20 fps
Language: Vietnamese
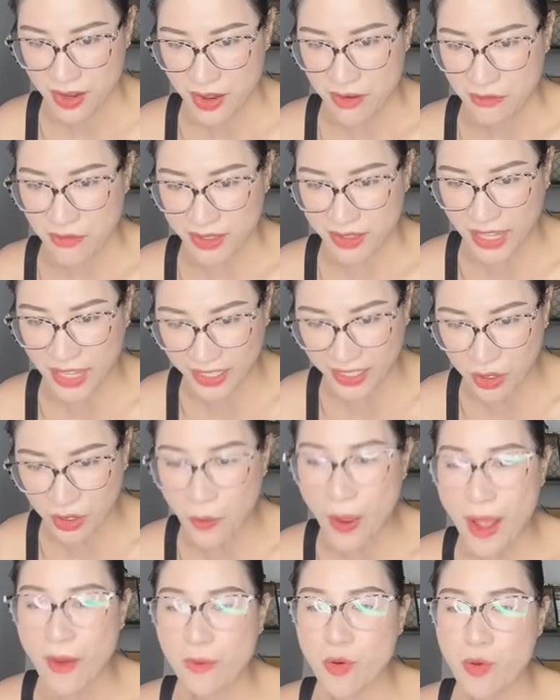và thành
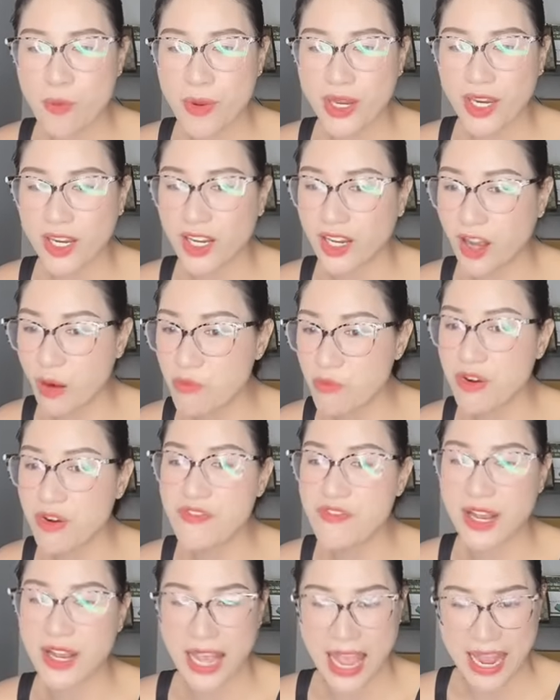quả của mình cộng với
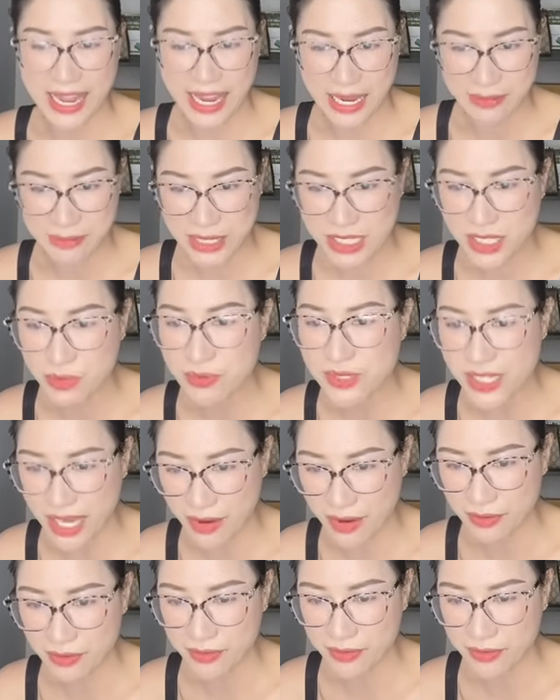việc hàng ngày mình sống sao